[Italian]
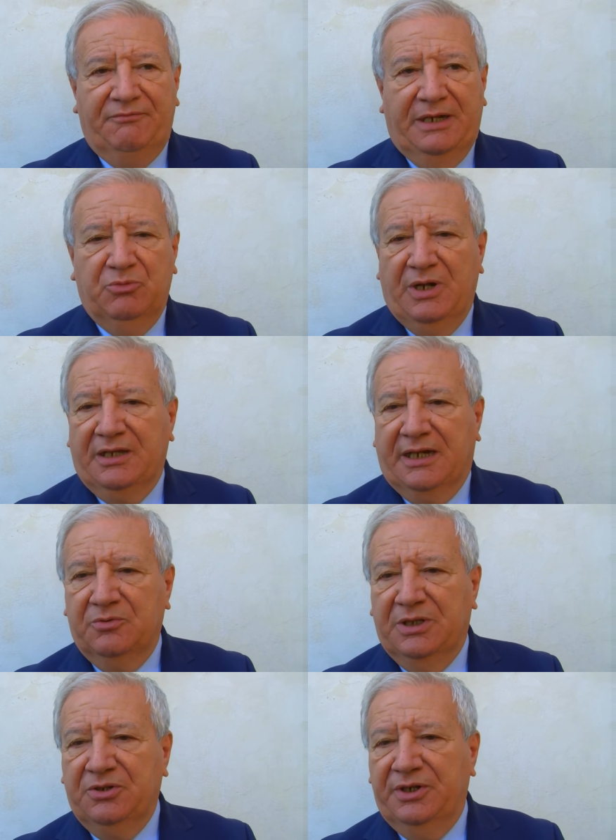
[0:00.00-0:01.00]
avremo una
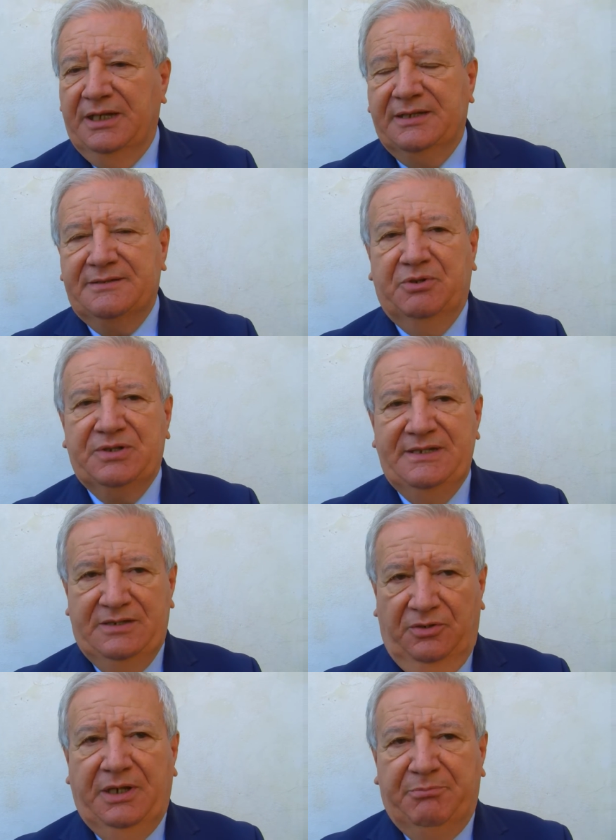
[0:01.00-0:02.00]
graduatoria a disposizione e